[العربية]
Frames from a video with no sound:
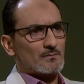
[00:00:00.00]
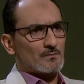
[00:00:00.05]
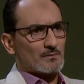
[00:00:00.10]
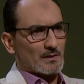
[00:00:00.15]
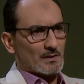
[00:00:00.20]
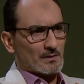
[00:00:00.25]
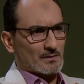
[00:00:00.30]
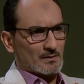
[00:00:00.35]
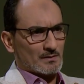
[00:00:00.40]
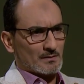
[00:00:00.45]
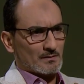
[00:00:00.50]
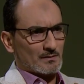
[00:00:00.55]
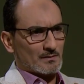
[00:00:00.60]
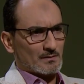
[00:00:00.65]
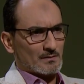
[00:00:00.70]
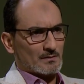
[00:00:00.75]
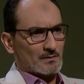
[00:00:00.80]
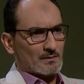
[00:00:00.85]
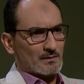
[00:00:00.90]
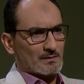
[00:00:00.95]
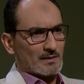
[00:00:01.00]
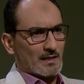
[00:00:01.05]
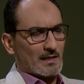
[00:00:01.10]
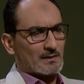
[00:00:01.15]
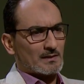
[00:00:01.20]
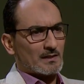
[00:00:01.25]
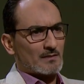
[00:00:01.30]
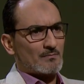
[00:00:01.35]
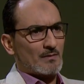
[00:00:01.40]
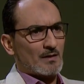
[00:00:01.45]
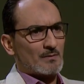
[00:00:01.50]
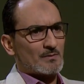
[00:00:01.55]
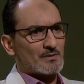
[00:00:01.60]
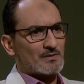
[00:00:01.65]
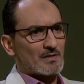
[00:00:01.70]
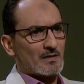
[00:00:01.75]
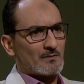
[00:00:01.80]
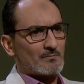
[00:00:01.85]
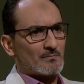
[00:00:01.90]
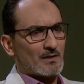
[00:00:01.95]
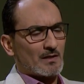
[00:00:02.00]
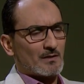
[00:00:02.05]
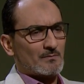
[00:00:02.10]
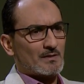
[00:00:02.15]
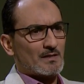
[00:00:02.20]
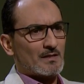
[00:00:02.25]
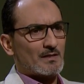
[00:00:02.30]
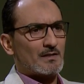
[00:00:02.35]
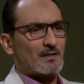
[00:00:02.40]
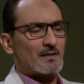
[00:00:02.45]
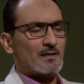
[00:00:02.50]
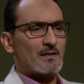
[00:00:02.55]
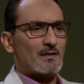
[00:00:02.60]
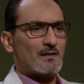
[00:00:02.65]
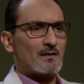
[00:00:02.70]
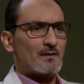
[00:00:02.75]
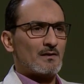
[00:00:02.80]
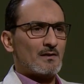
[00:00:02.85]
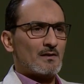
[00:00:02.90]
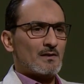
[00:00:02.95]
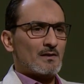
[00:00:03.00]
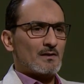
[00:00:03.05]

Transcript: يعني نتحدث مع مشايخ من قبيل أن يا